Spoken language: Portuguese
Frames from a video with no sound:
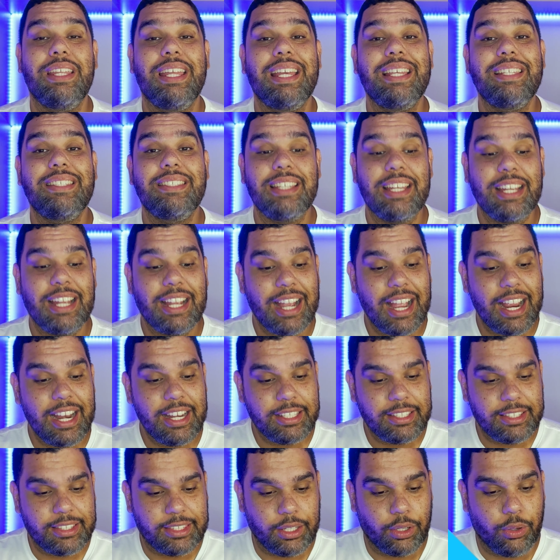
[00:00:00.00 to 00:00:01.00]
esse
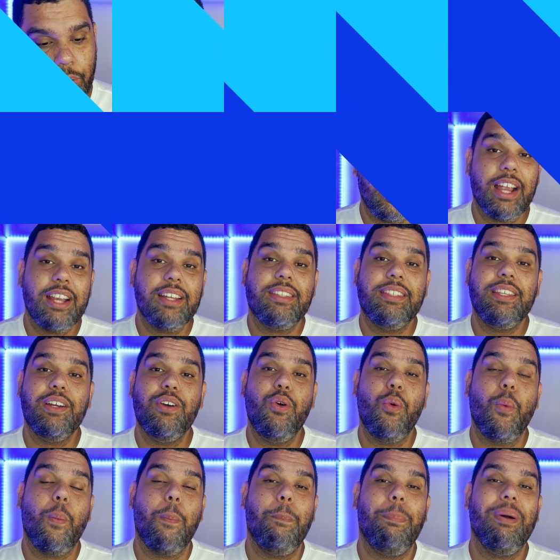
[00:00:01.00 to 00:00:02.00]
cartão. O
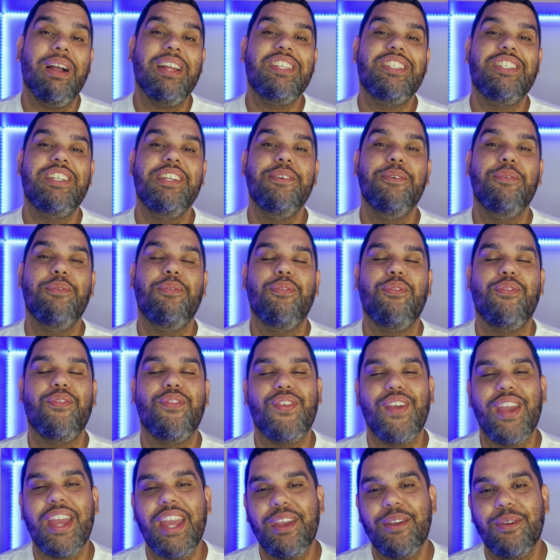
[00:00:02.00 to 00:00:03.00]
cartão Patinho
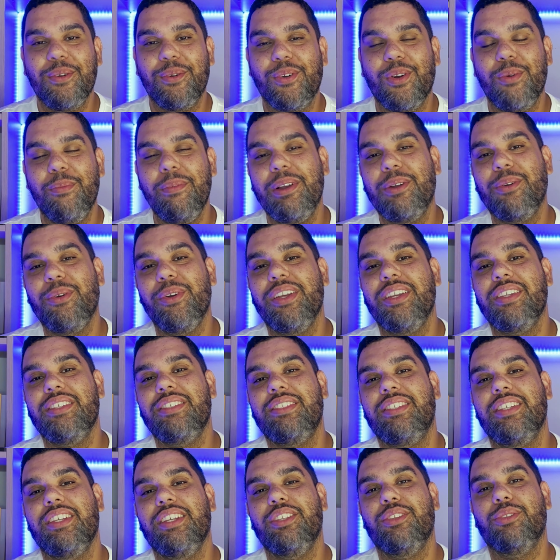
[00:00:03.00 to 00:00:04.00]
Feio, como é
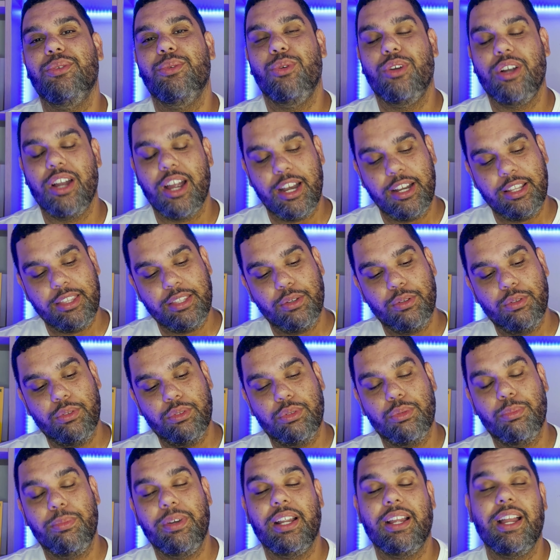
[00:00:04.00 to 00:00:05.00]
conhecido, o cartão
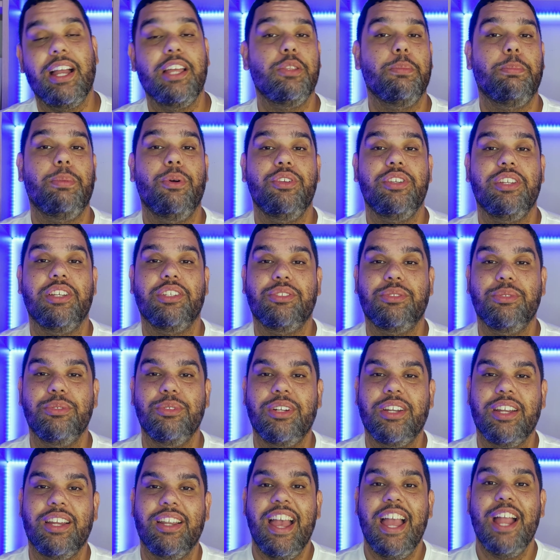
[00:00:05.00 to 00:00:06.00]
do mercado Pão de
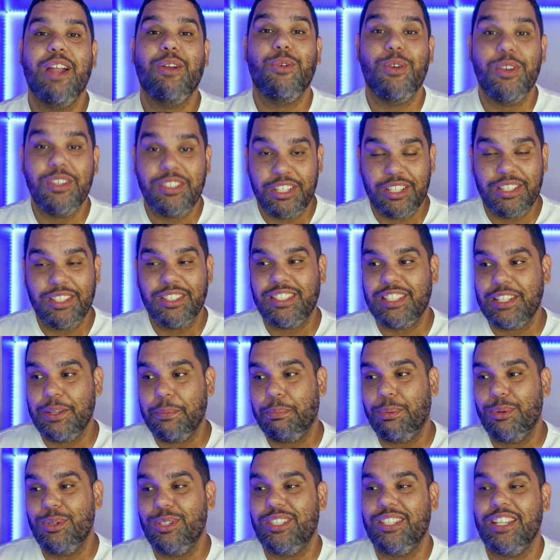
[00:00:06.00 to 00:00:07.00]
Açúcar, é conhecido assim
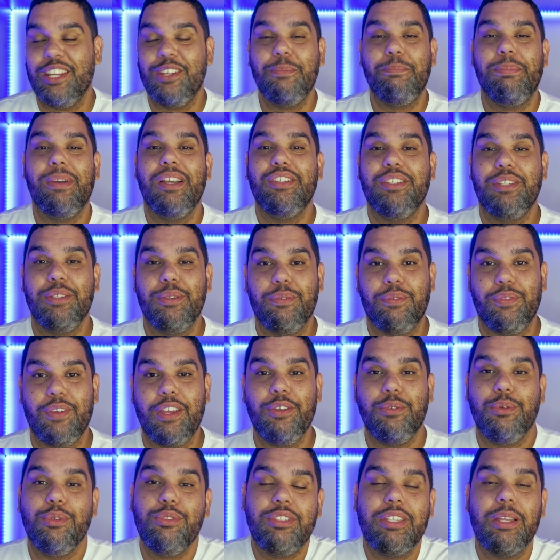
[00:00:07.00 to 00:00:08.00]
por ser o Patinho
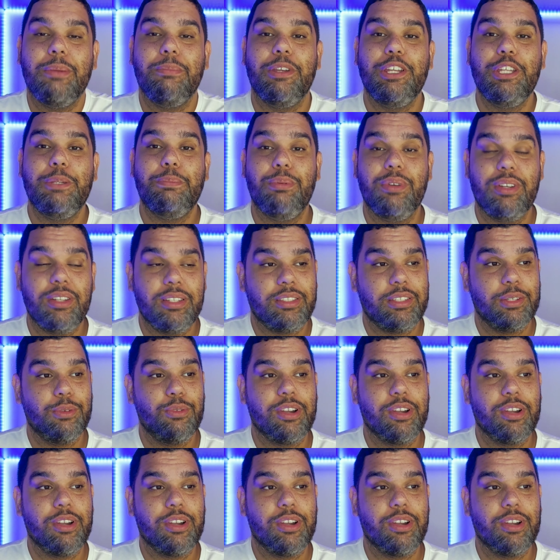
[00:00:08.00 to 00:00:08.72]
Feio, justamente por ser um